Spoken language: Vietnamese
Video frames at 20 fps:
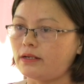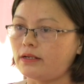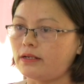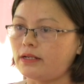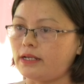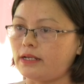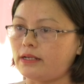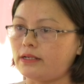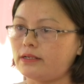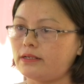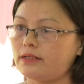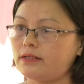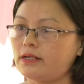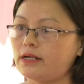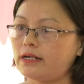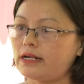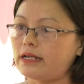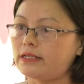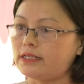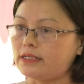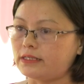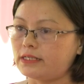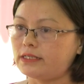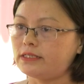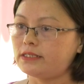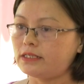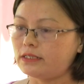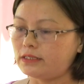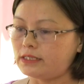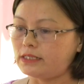để đưa ra những cái
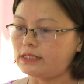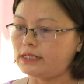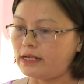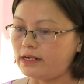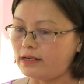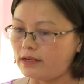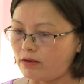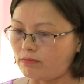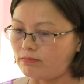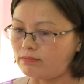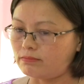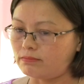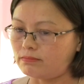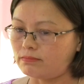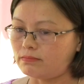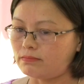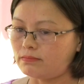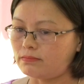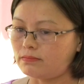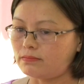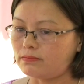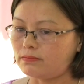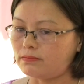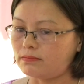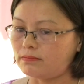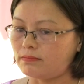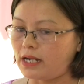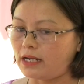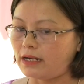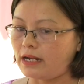chương trình hành động
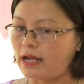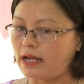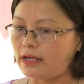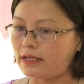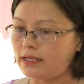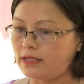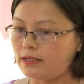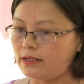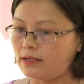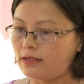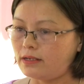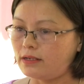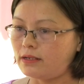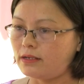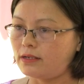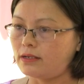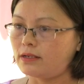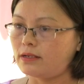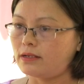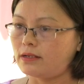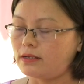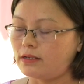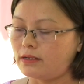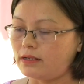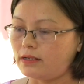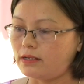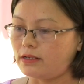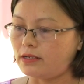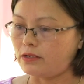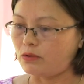mang lại cái
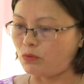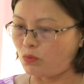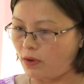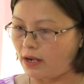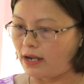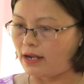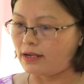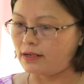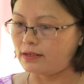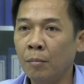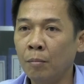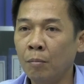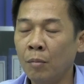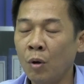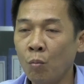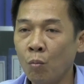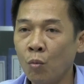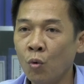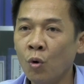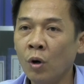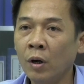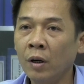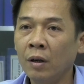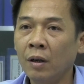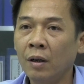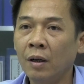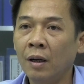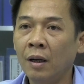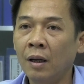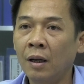hiệu quả. Mong muốn
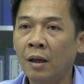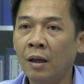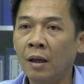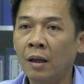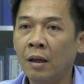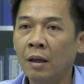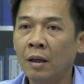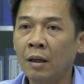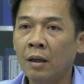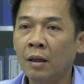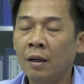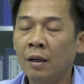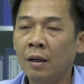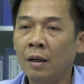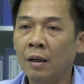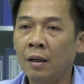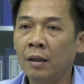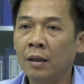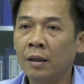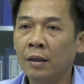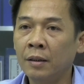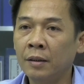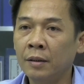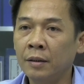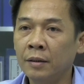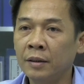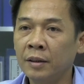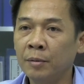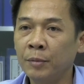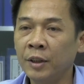là à,
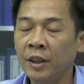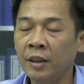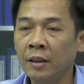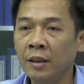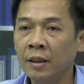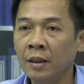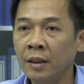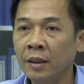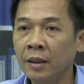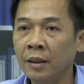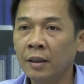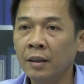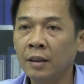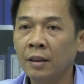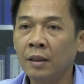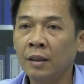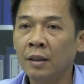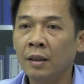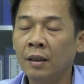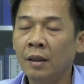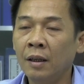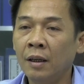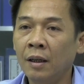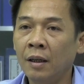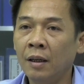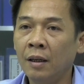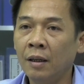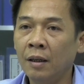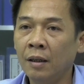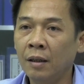nhiệm kỳ tới
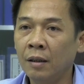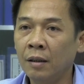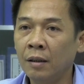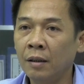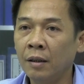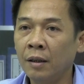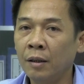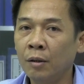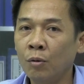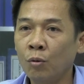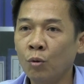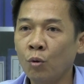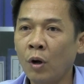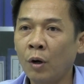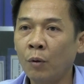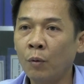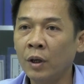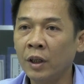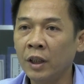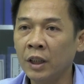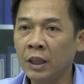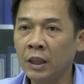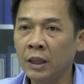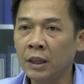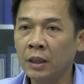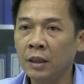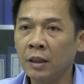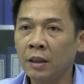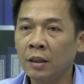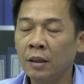à, ngành công đoàn Quảng
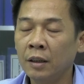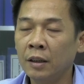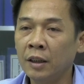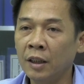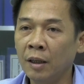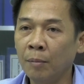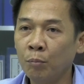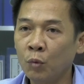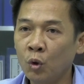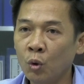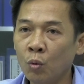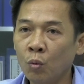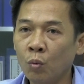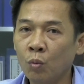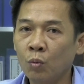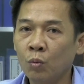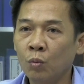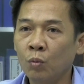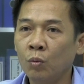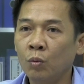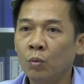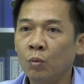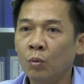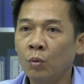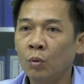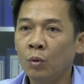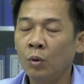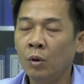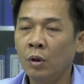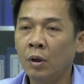Trị tiếp tục
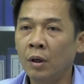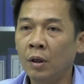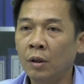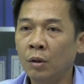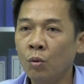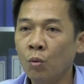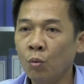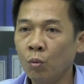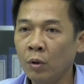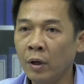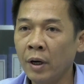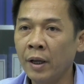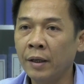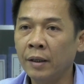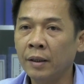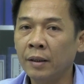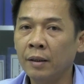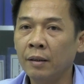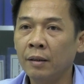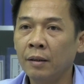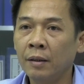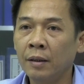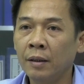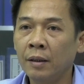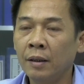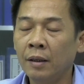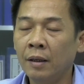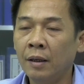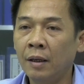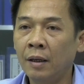à, thúc đẩy
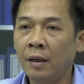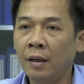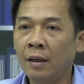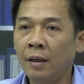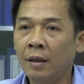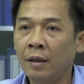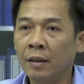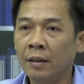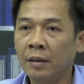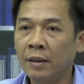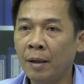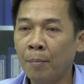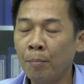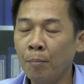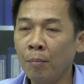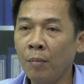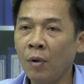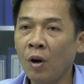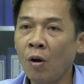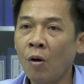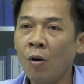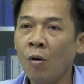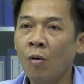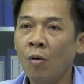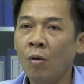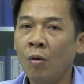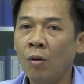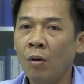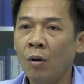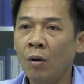à, chăm lo
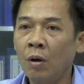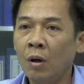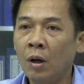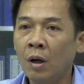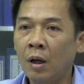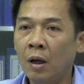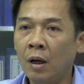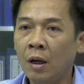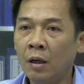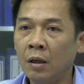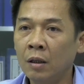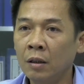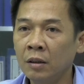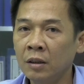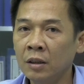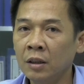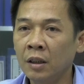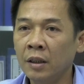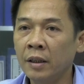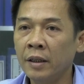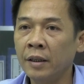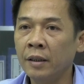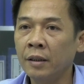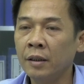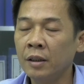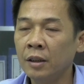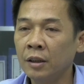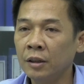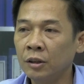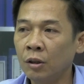à, hơn nữa
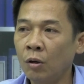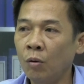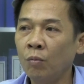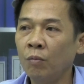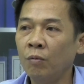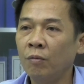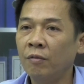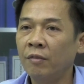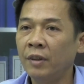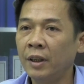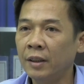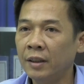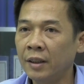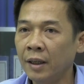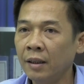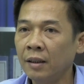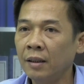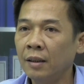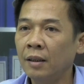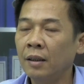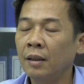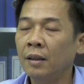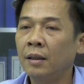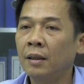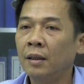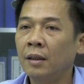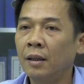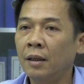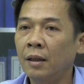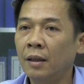đến đời sống vật chất,
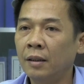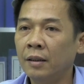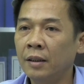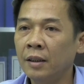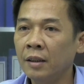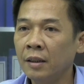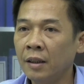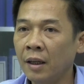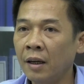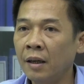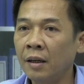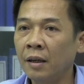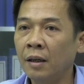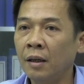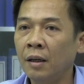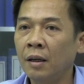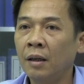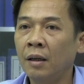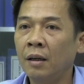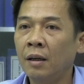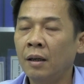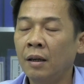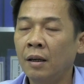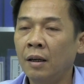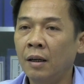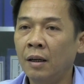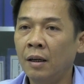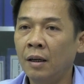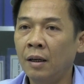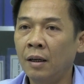à, tinh thần
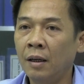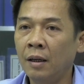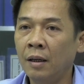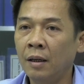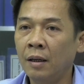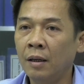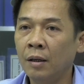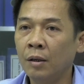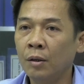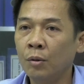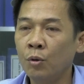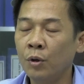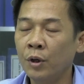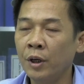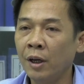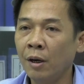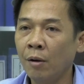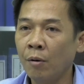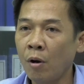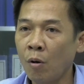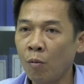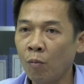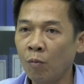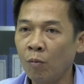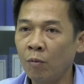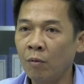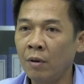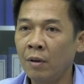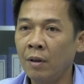à, của người lao động